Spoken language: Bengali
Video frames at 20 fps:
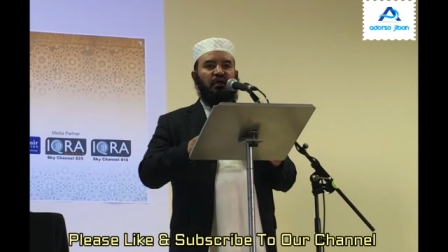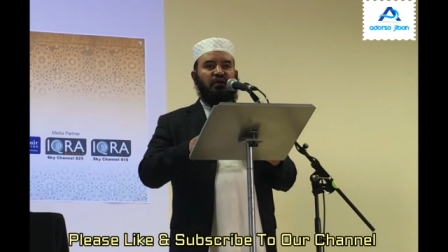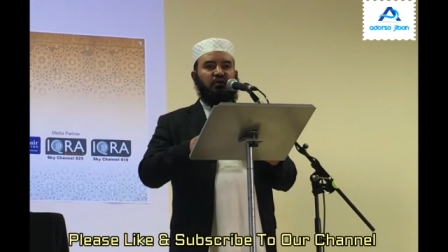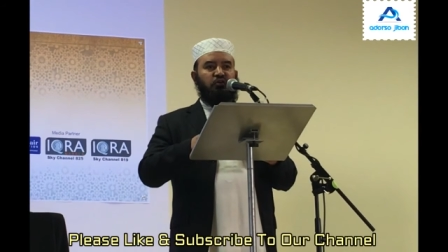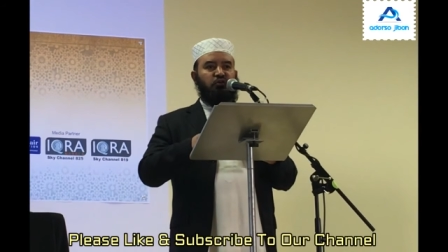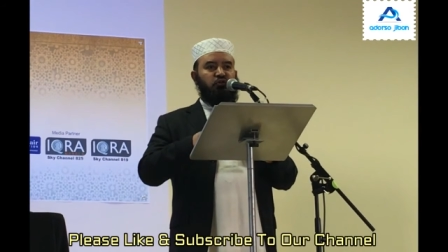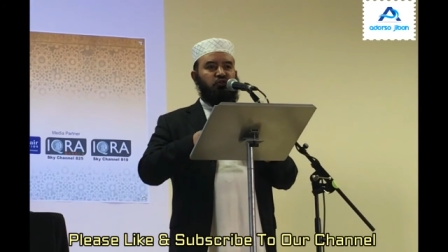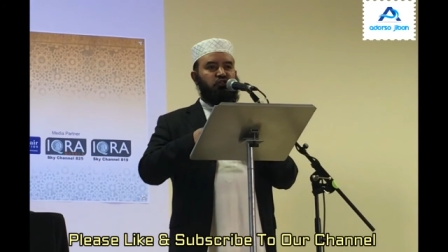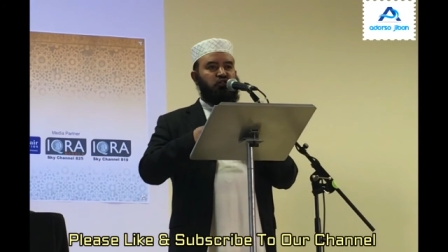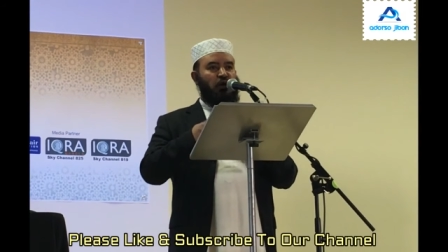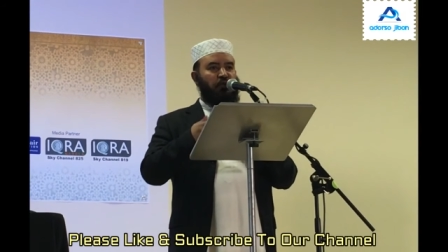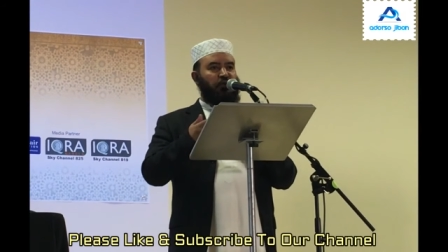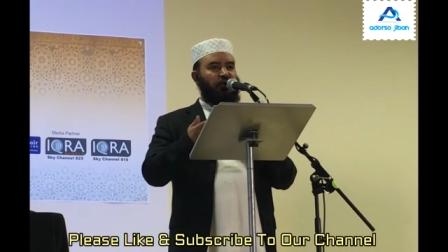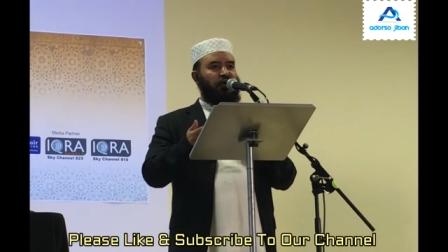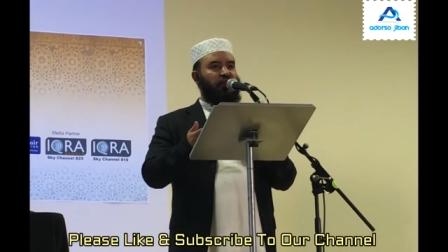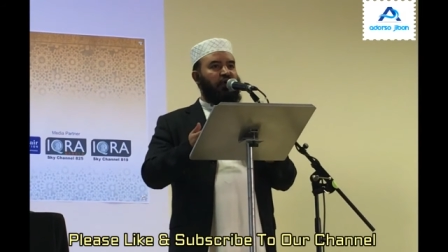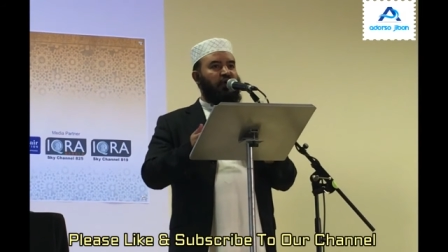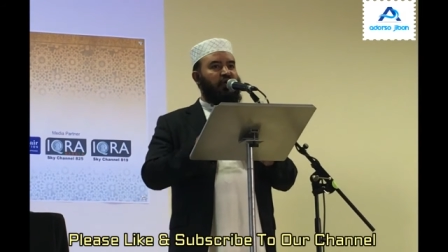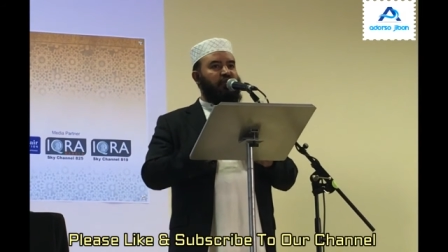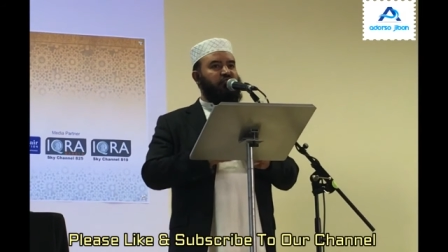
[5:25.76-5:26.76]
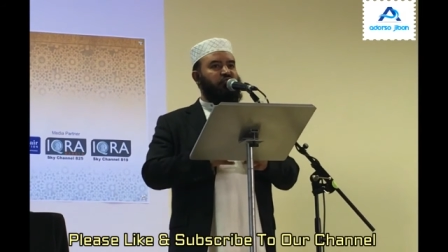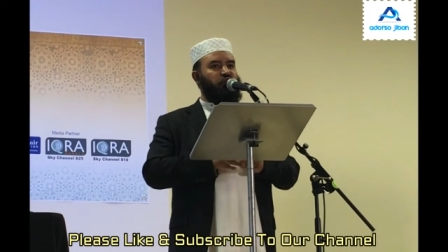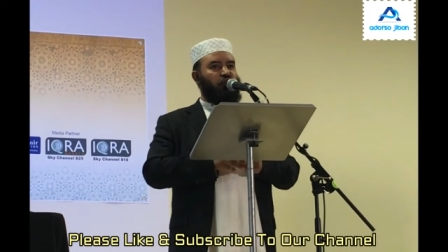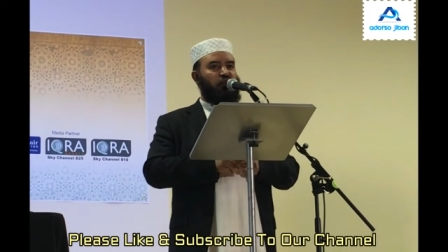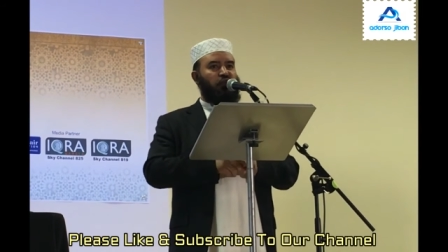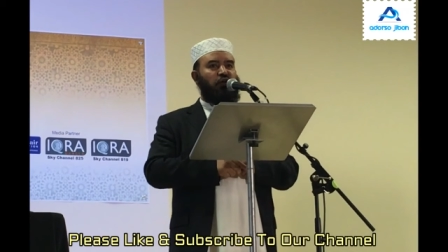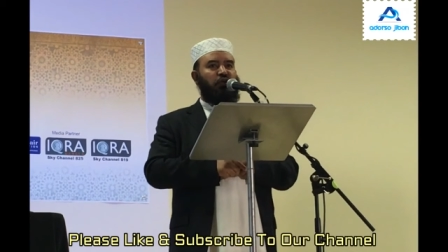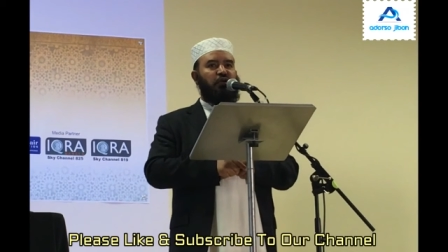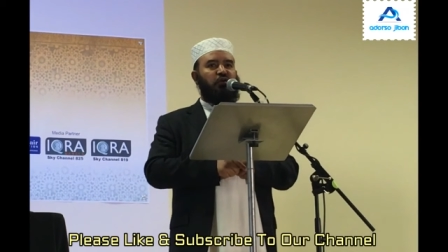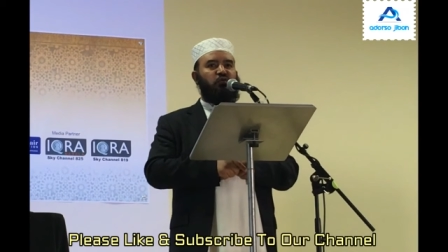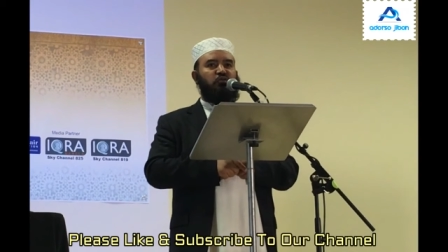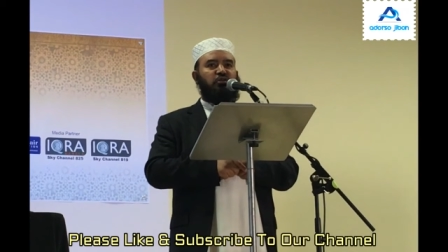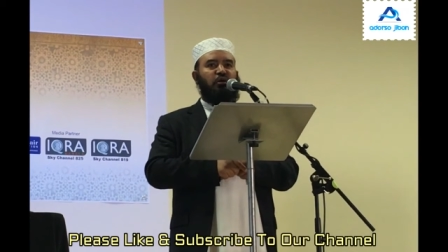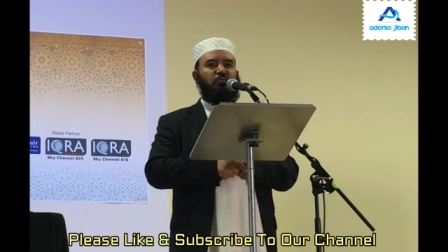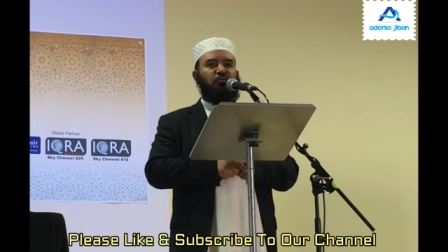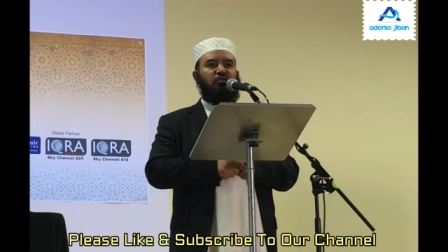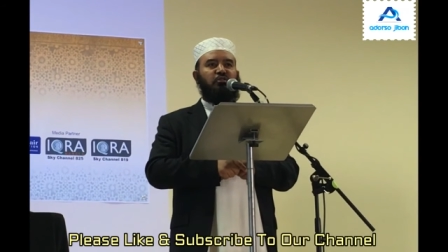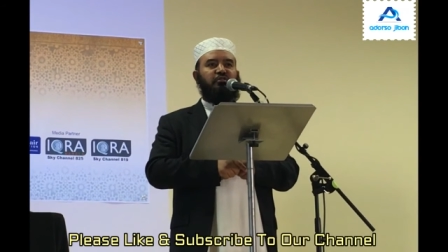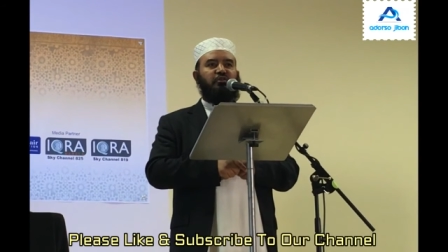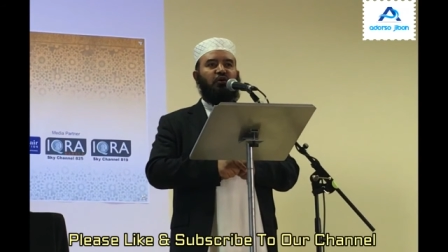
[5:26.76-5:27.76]
একটু সময় নেওয়ার জন্যই কথা
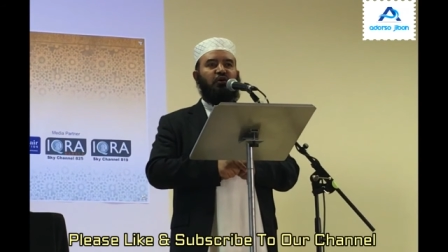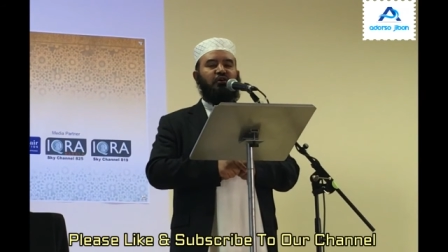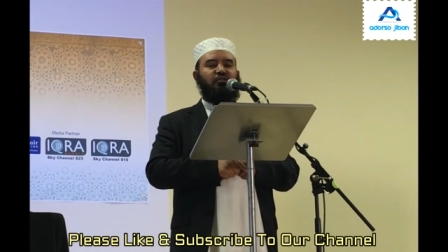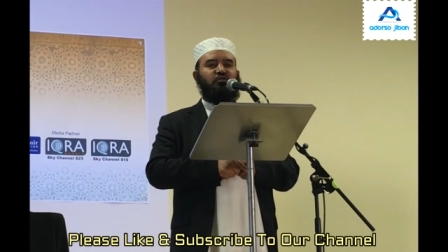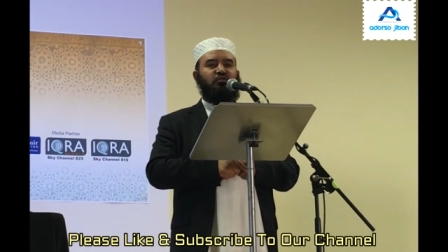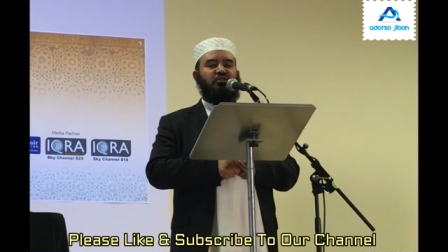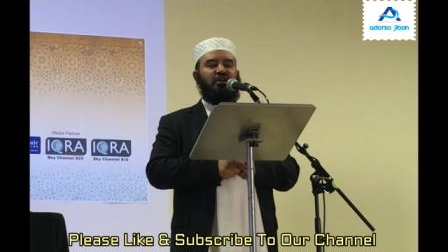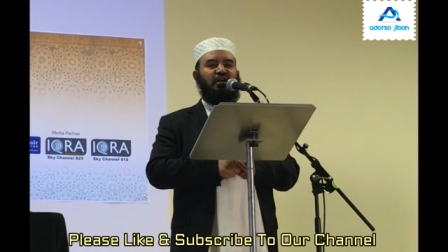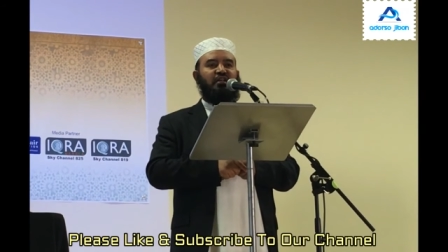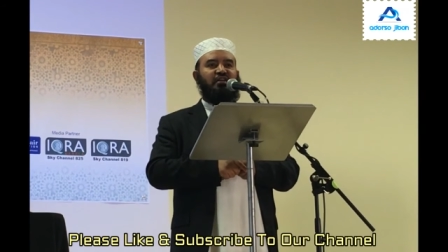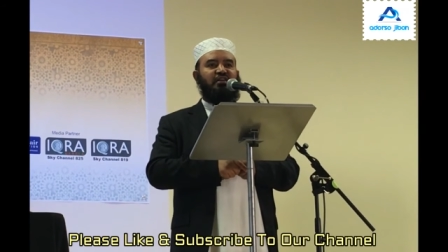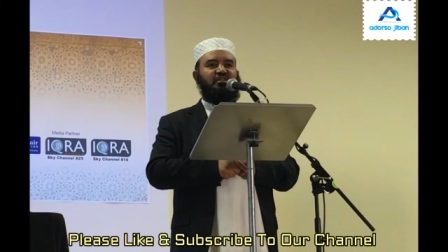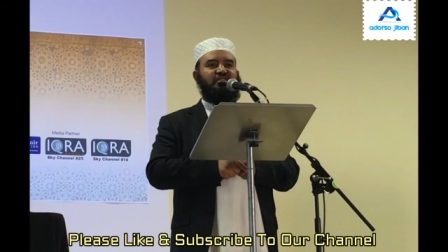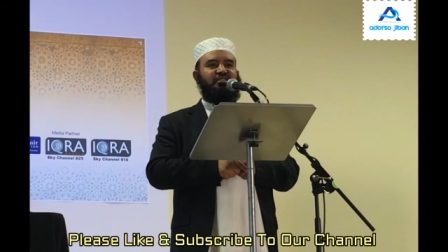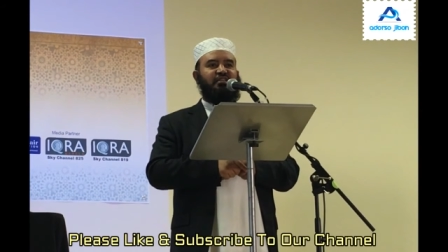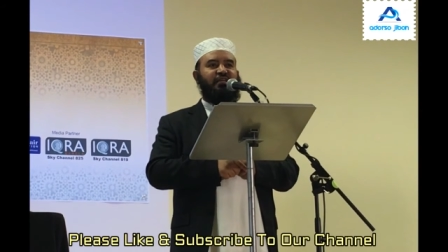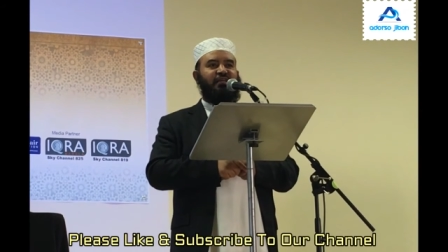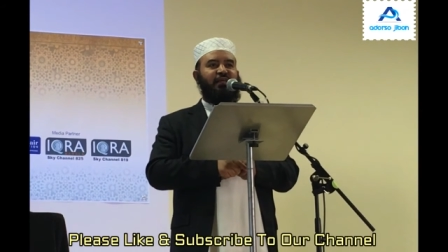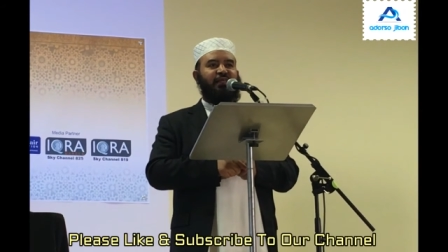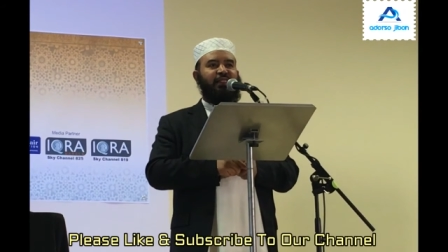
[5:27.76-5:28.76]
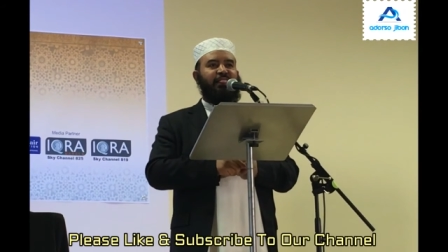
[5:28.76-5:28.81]
বলতে হয়তো দাঁড়িয়েছি